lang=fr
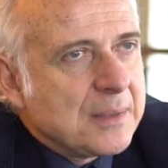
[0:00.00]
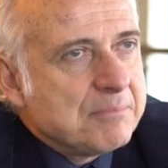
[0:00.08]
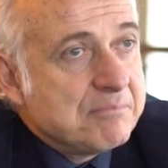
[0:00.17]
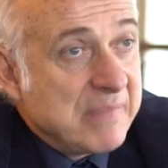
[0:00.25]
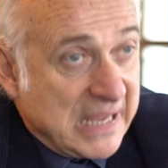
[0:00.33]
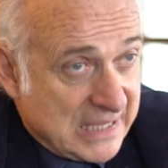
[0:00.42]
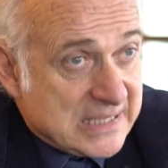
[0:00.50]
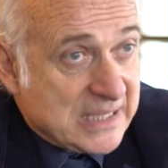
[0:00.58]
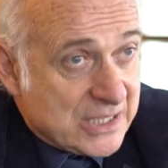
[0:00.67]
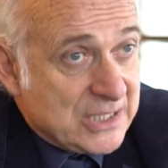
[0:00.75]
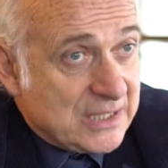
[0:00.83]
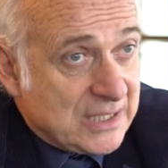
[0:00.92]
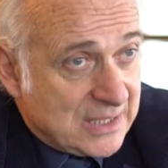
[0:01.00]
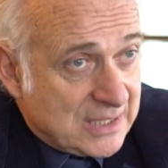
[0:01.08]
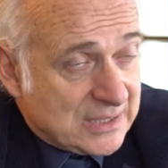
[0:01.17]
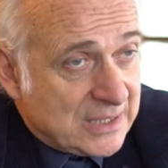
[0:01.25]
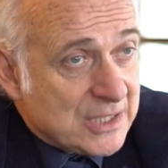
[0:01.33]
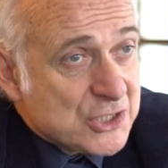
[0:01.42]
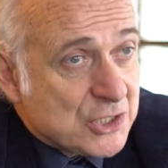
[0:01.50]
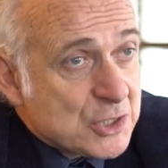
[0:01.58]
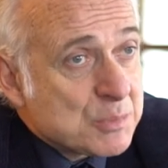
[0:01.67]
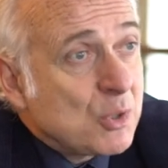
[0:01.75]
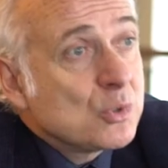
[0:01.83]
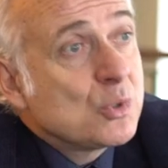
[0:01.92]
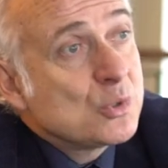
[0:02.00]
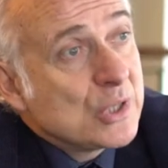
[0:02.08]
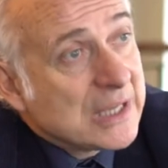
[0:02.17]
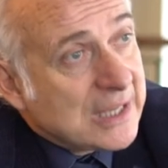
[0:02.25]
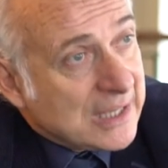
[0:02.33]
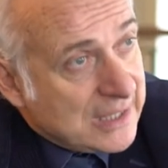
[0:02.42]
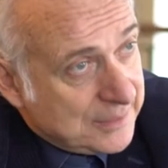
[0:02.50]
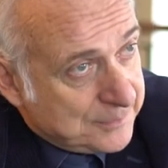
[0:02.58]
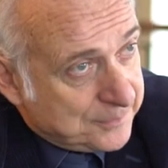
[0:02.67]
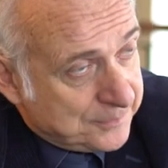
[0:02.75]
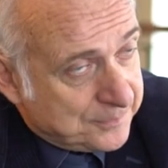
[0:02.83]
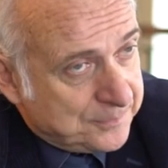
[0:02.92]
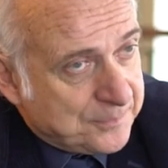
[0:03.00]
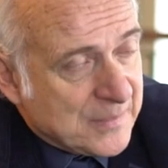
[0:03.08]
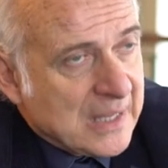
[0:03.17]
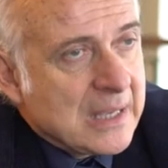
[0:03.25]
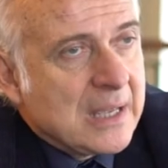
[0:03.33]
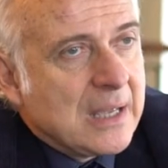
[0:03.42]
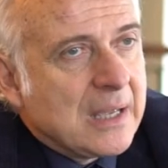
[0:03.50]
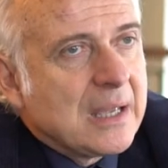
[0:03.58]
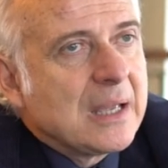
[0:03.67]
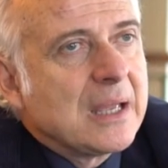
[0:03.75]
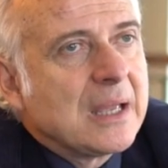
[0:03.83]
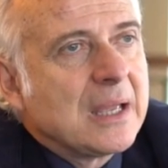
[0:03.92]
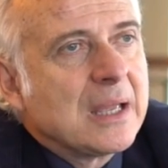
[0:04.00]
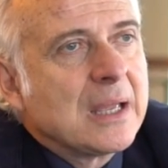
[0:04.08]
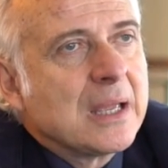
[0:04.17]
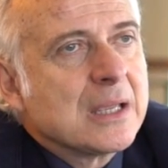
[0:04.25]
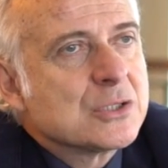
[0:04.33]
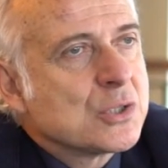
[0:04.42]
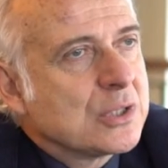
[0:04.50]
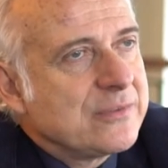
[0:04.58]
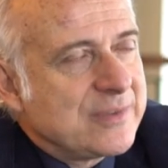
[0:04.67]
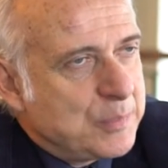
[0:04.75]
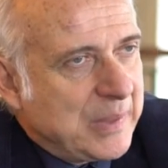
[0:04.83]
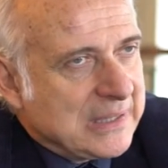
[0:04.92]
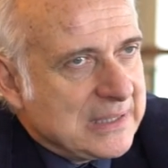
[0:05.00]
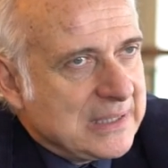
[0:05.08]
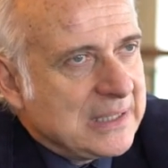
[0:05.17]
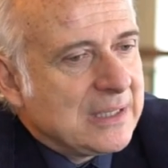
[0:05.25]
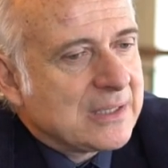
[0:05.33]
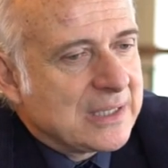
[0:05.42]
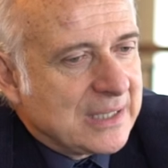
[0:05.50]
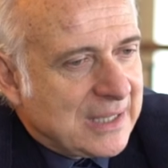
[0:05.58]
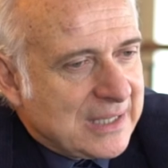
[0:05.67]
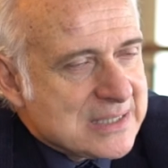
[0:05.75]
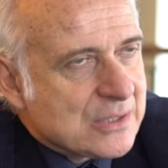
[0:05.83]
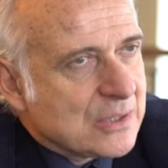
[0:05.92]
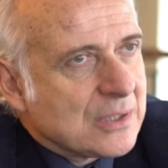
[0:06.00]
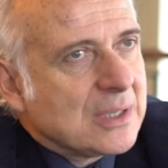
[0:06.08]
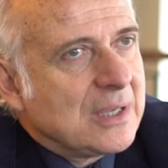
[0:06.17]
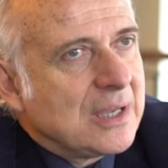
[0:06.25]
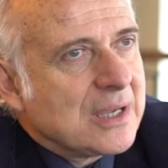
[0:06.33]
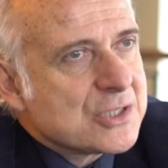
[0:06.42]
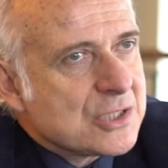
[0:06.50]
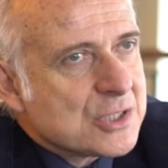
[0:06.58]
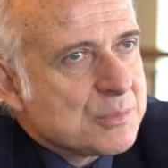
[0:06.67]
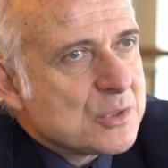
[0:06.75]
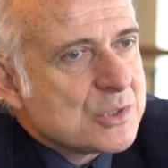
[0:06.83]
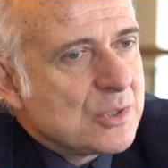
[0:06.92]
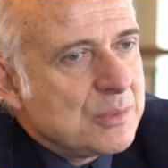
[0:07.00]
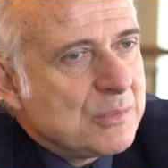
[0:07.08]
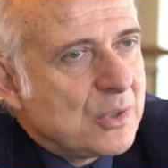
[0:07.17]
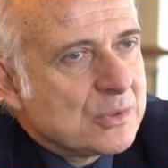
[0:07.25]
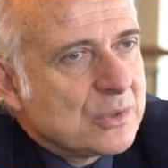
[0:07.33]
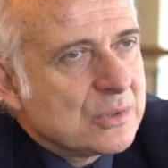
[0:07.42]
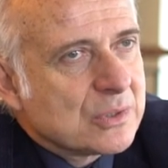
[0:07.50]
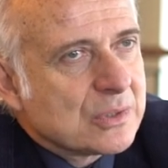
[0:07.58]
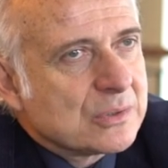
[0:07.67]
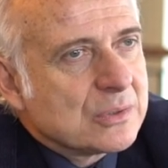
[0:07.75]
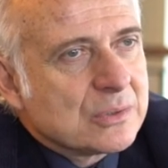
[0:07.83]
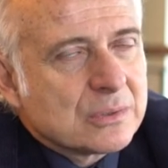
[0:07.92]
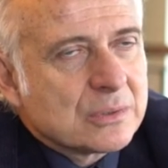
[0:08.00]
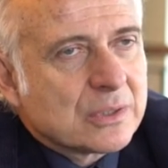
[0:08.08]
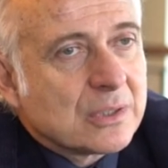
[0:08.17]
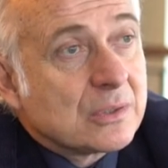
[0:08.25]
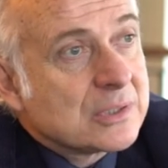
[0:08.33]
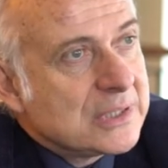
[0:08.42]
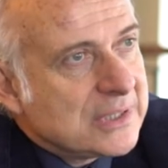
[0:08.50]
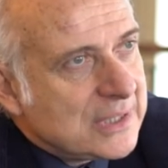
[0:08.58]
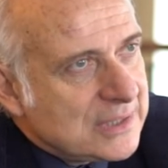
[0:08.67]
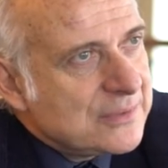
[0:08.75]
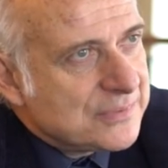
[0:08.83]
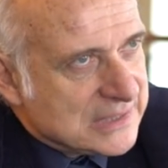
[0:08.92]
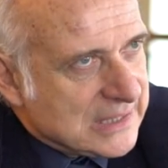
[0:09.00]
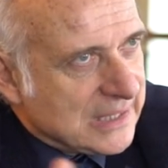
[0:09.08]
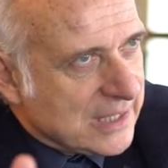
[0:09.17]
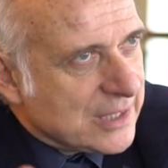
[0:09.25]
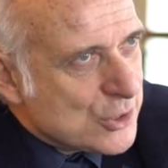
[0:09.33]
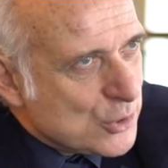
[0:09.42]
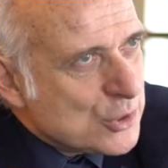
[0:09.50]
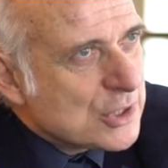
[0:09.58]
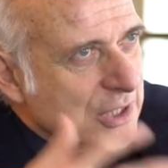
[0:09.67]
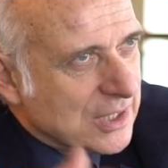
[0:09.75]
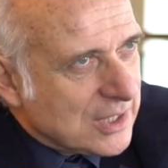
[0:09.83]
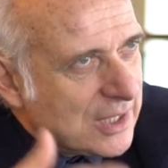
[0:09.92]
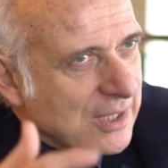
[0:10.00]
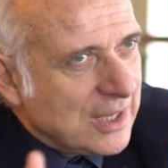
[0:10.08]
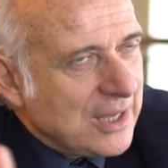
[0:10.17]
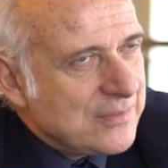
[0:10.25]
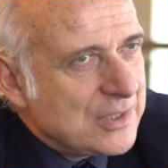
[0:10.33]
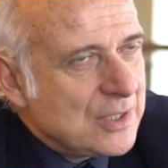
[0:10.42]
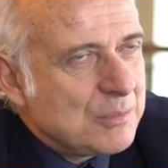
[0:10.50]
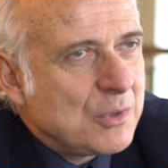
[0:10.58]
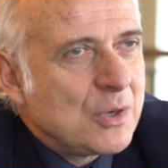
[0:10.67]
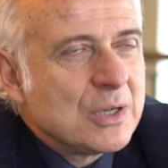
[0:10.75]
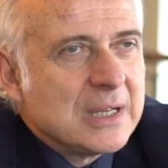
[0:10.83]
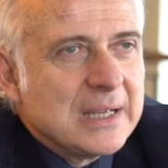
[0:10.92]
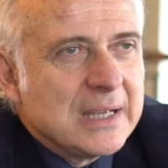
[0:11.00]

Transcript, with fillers: Mais il s'agit d'un changement de degré. Hein. ce qui ne veut pas dire qu'il reste un changement seulement quantitatif. C'est quelque chose qui, évidemment,